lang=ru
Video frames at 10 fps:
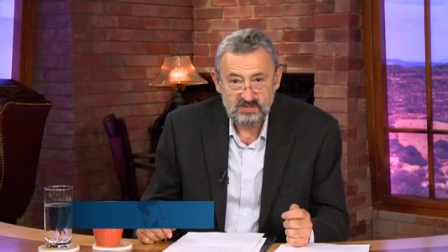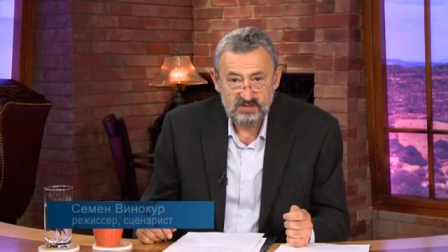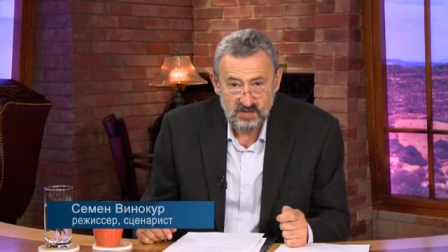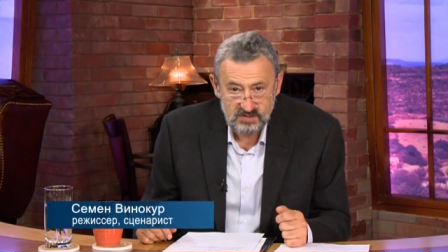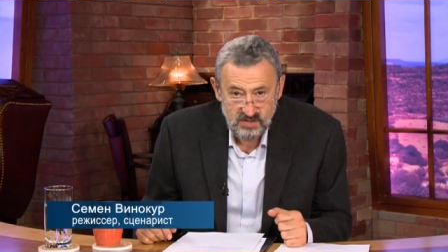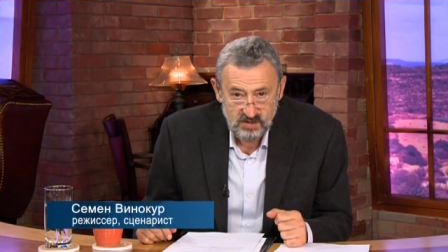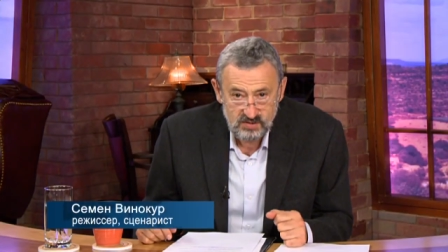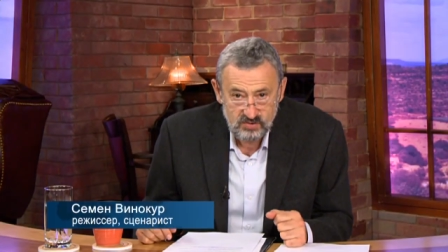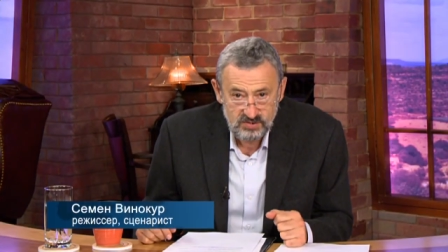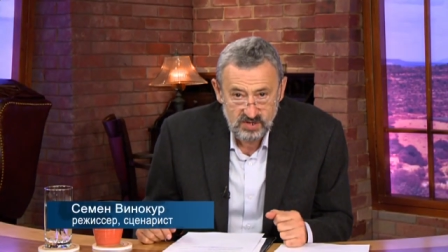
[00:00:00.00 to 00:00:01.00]
Здравствуйте, дорогие
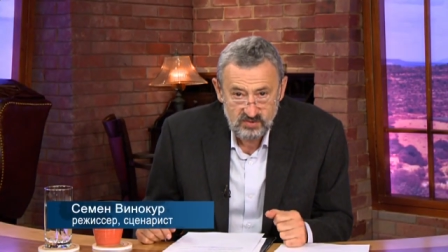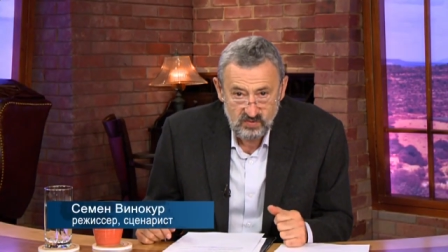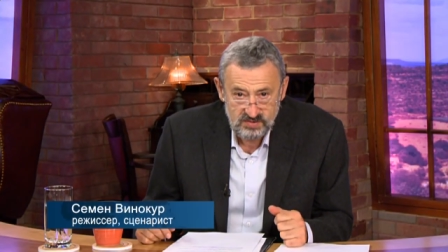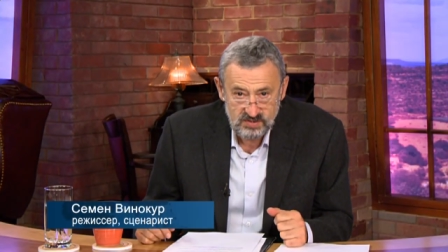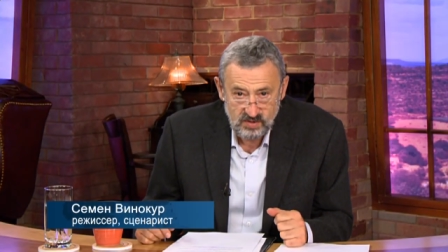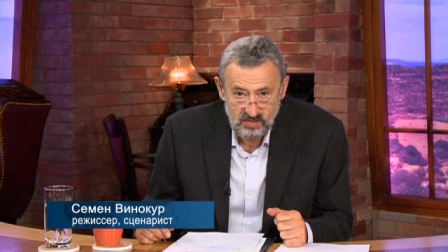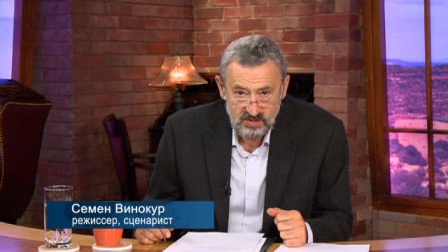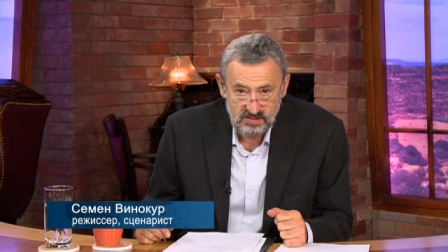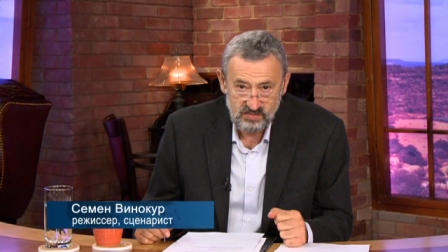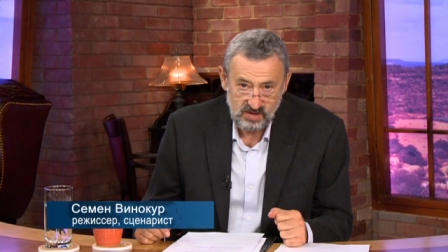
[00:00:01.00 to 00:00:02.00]
друзья. Новости с
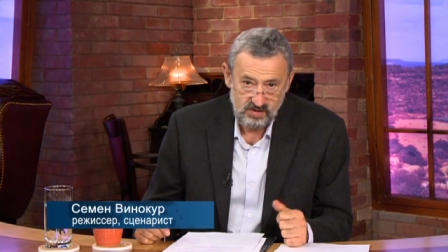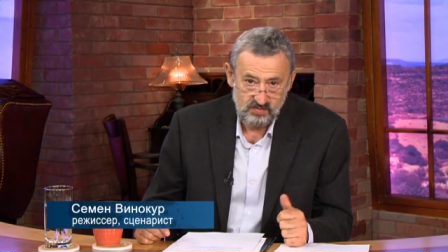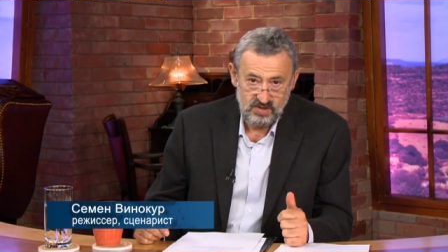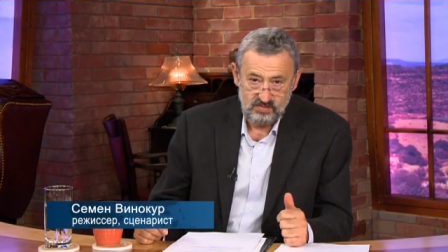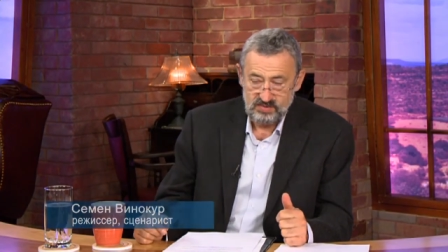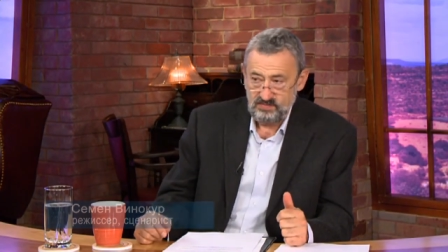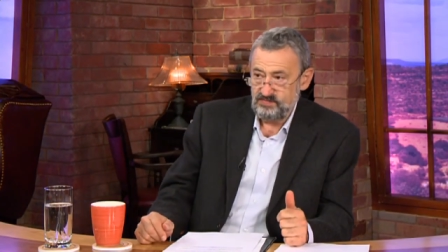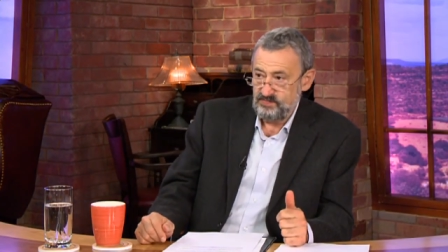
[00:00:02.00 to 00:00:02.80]
каббалистом Михаилом Лайтом.